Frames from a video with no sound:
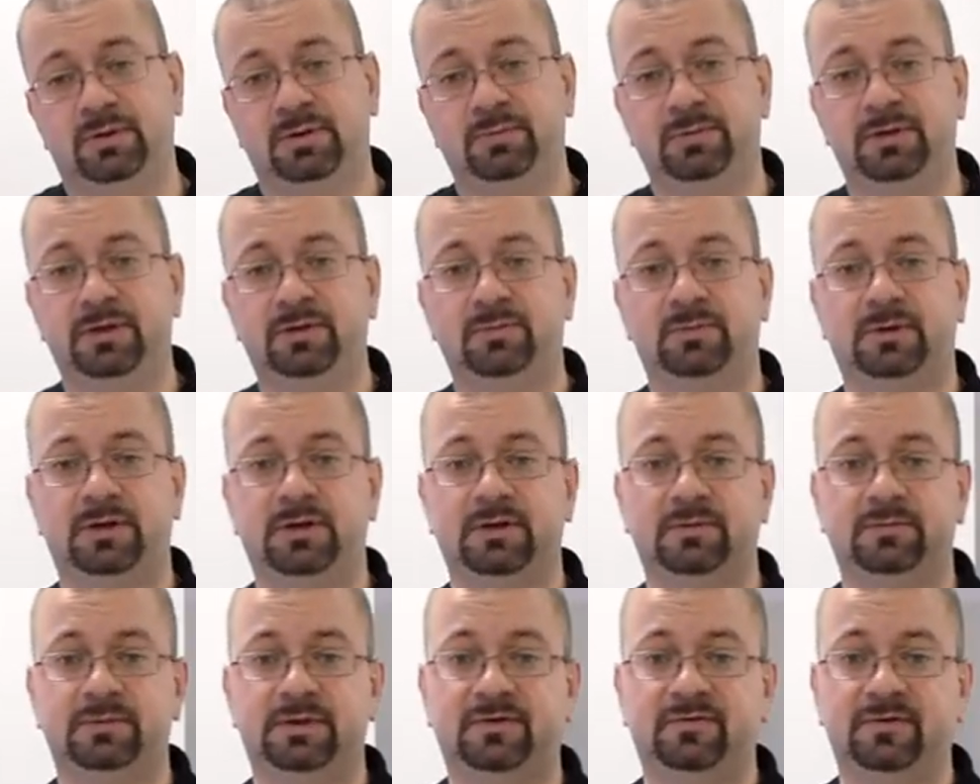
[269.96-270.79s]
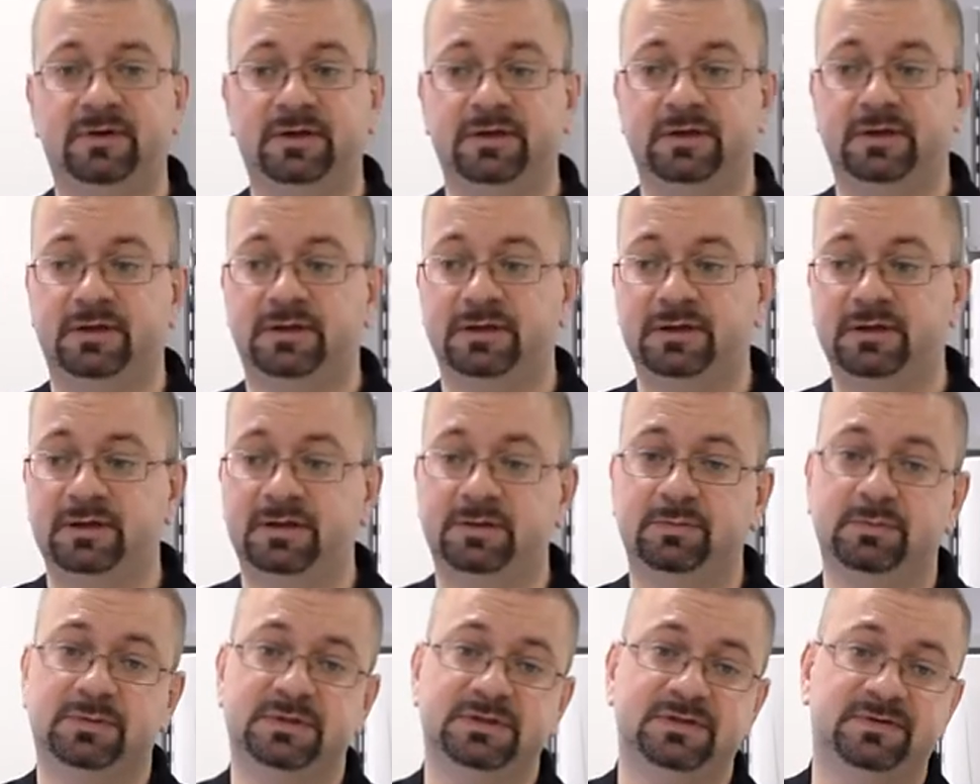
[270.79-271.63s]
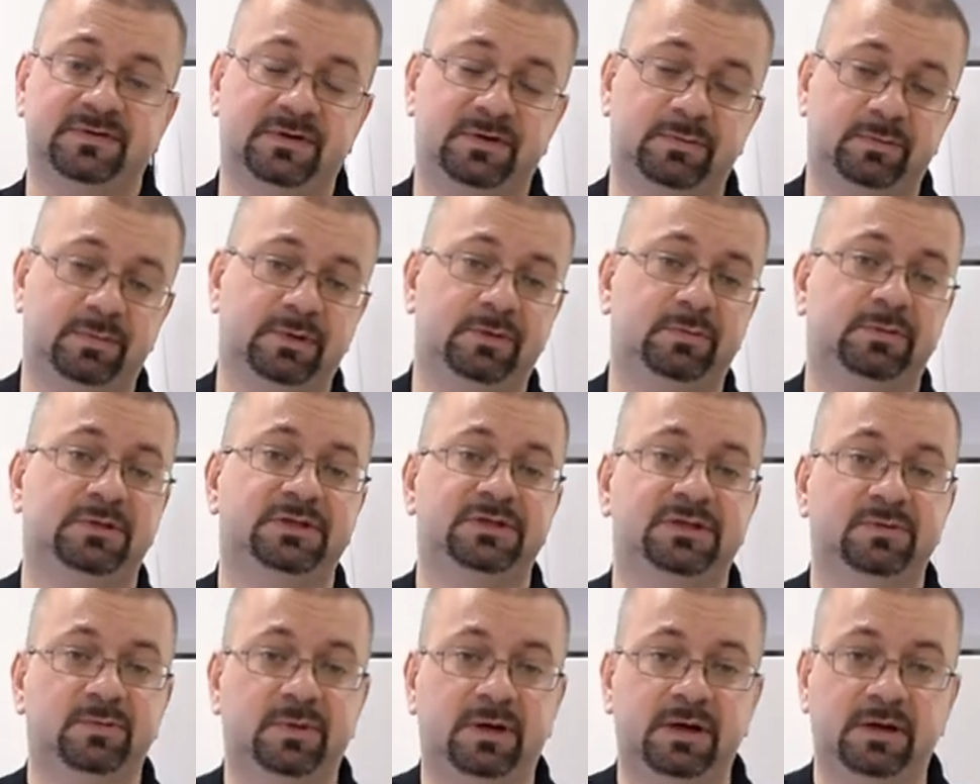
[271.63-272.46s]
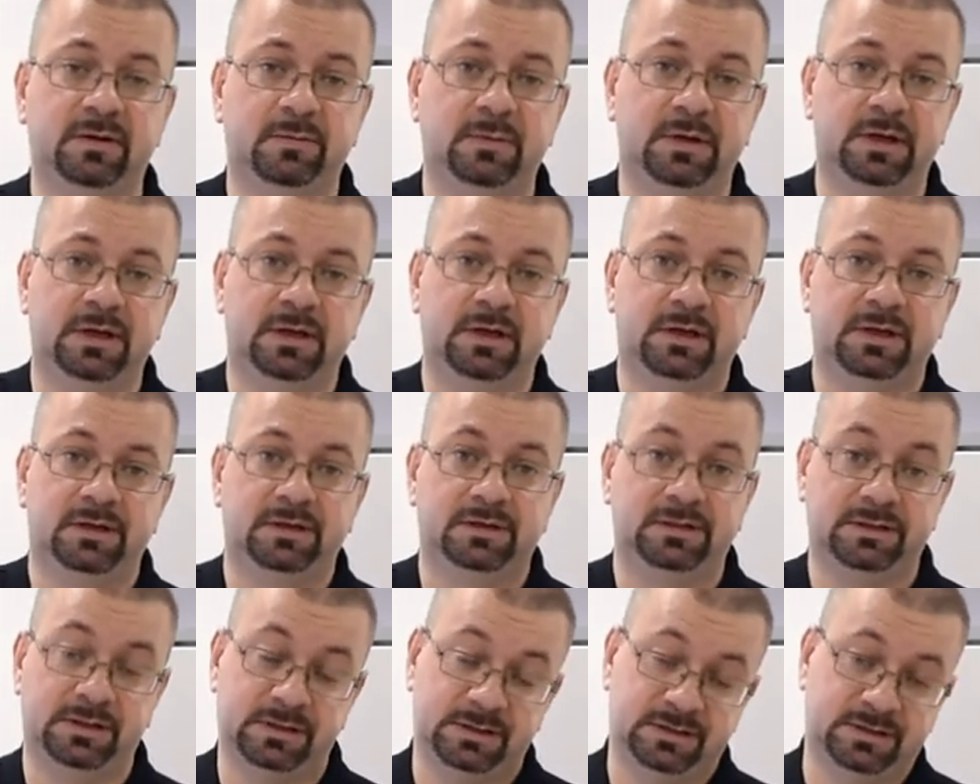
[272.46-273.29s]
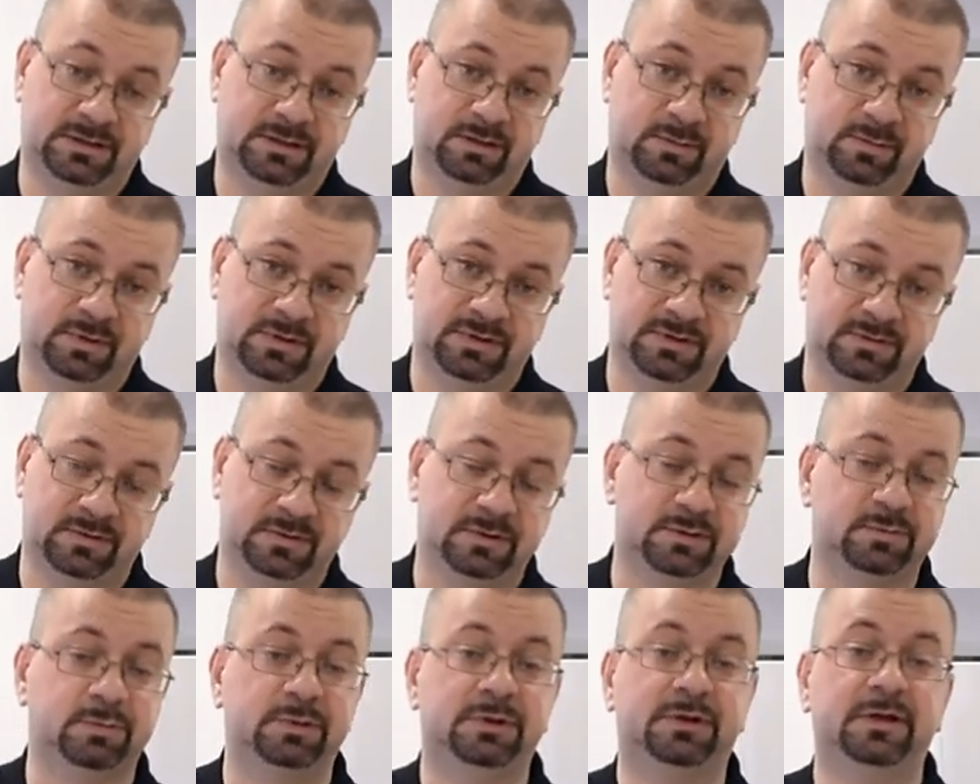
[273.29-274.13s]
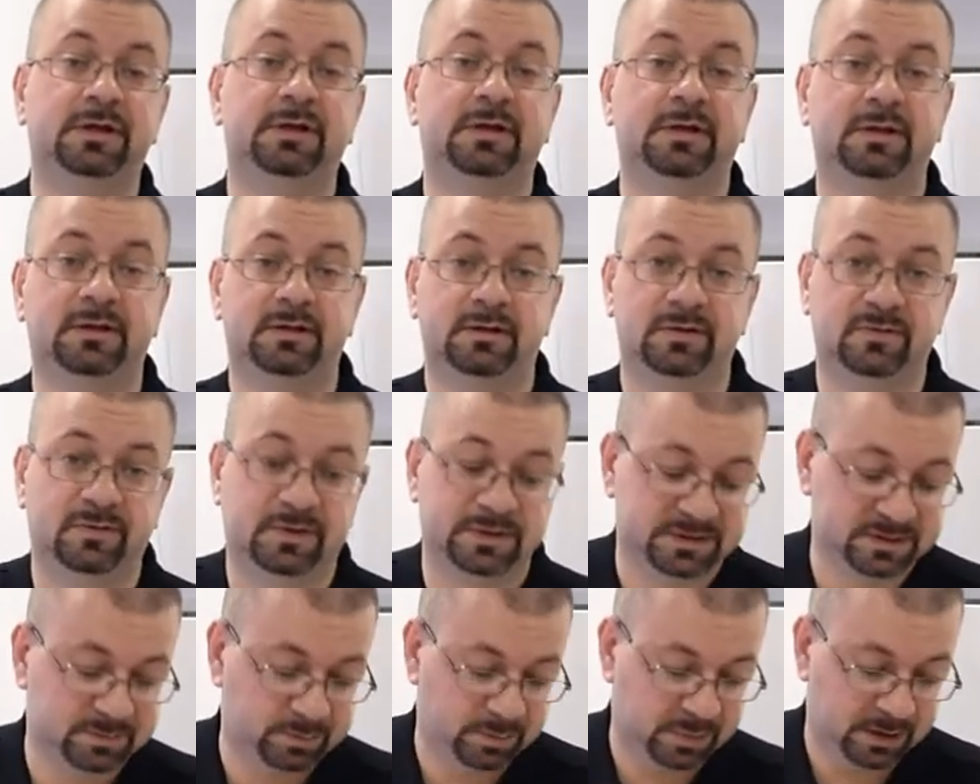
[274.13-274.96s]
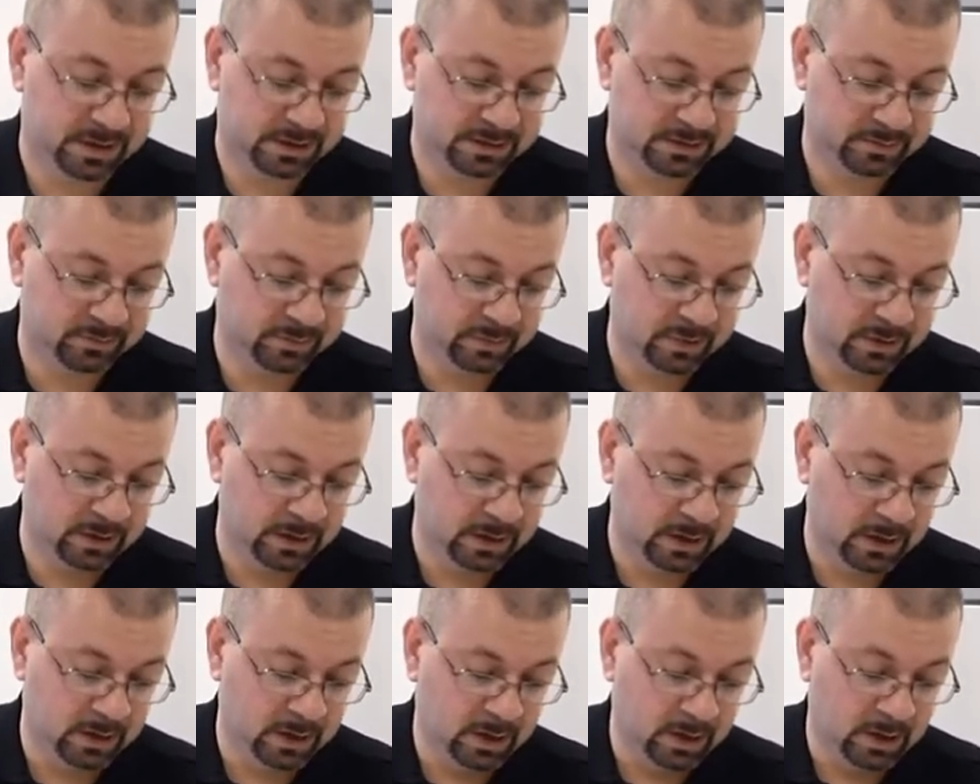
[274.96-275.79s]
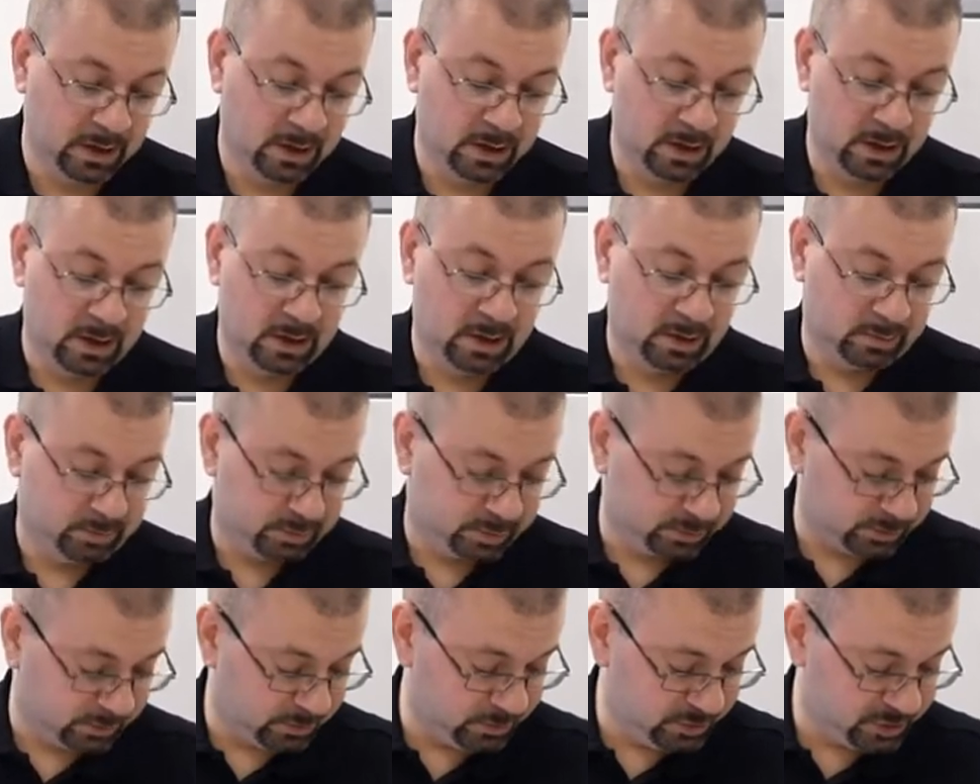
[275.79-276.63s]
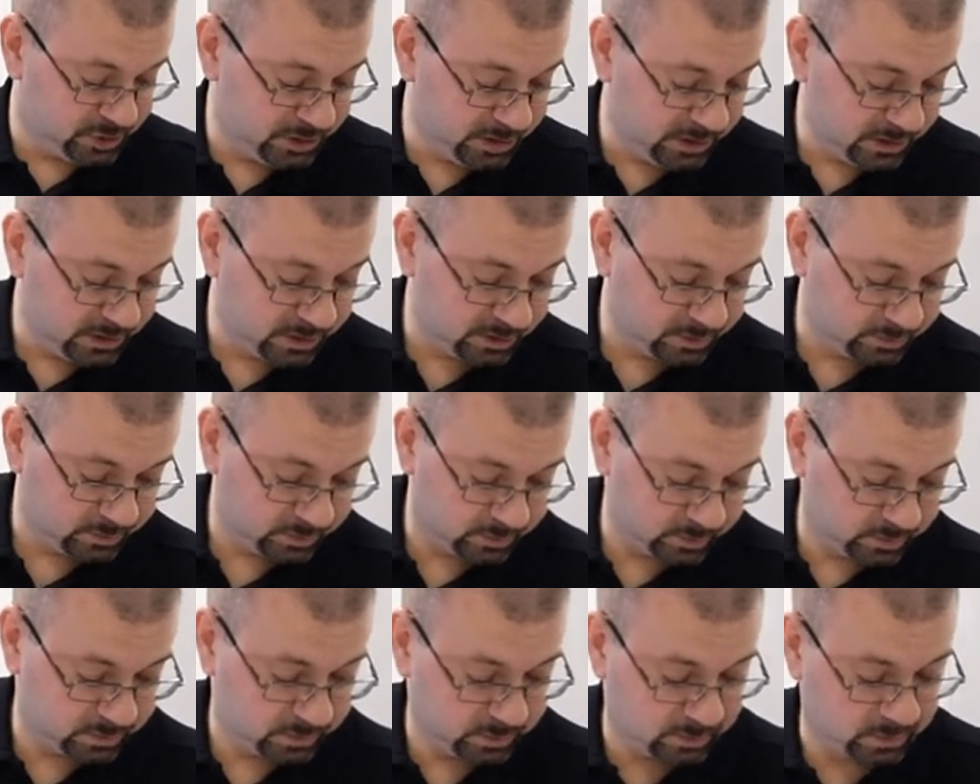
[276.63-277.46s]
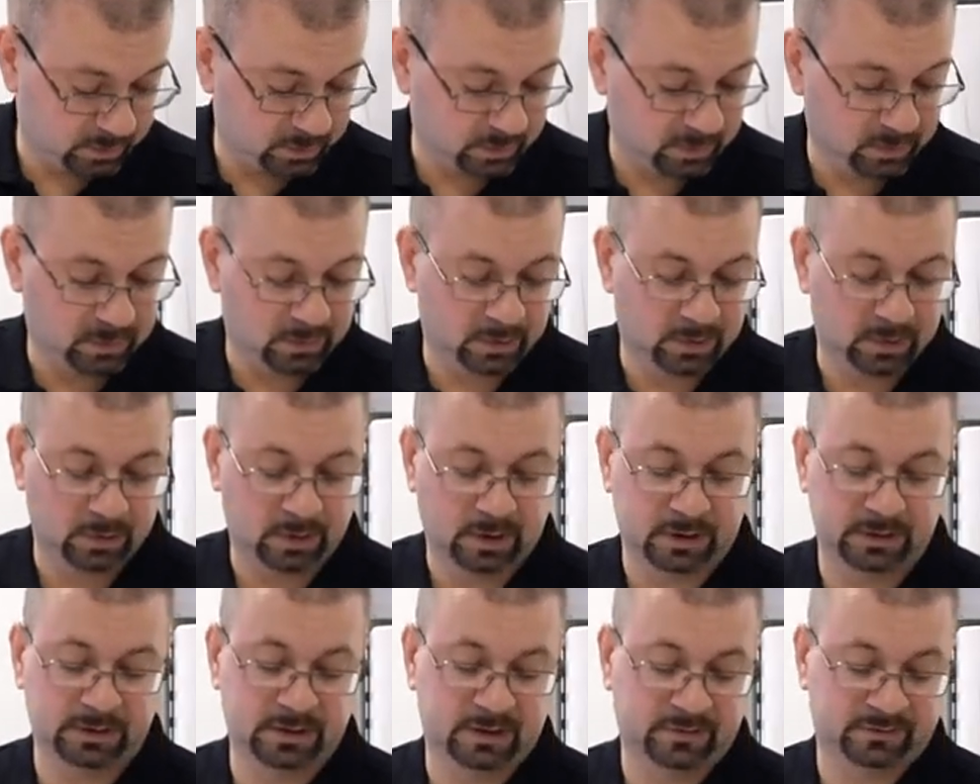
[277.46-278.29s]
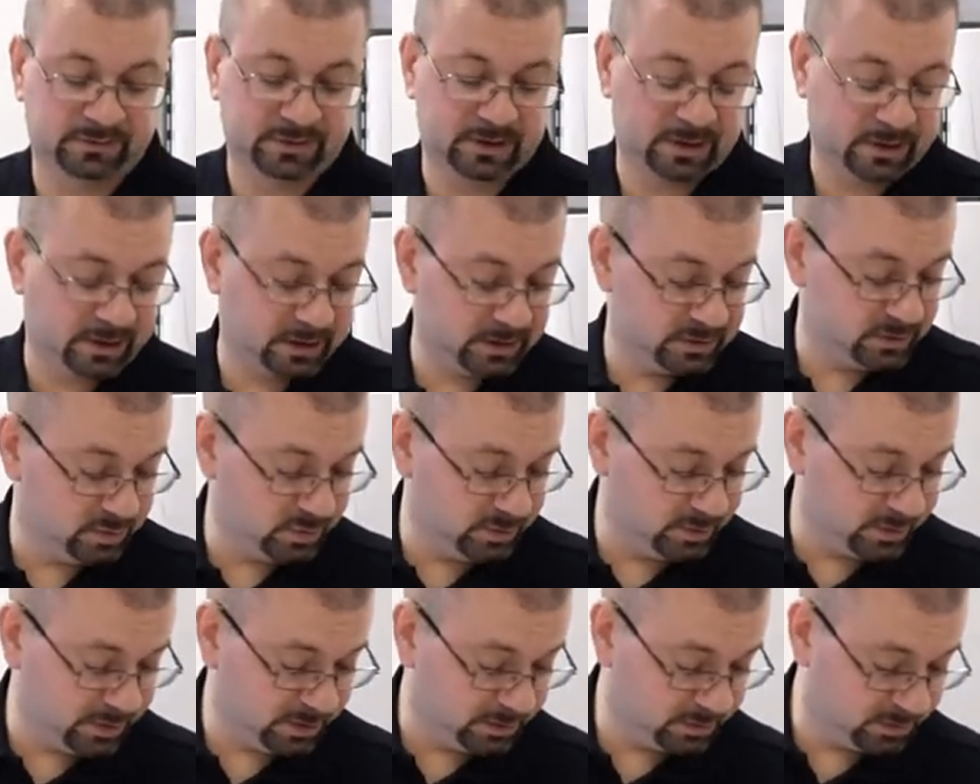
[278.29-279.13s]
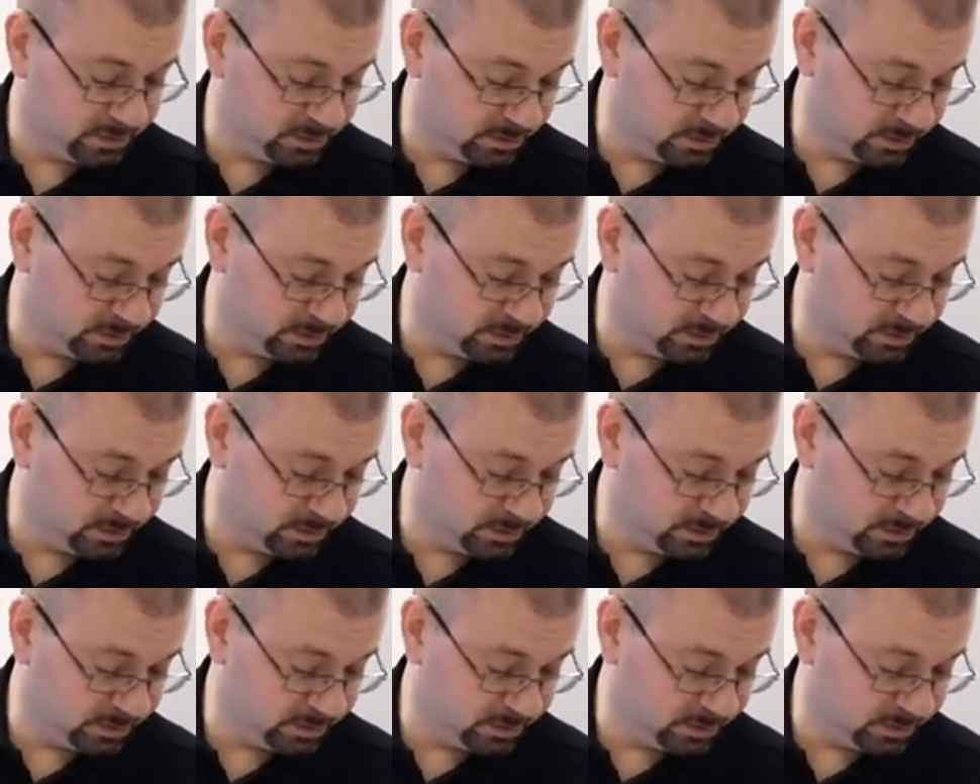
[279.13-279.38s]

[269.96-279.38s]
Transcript: при минимальном давлении 1 атмосфера, при максимальном 10 атмосфер, испытательное 25. Подключение 1,2 дюйма.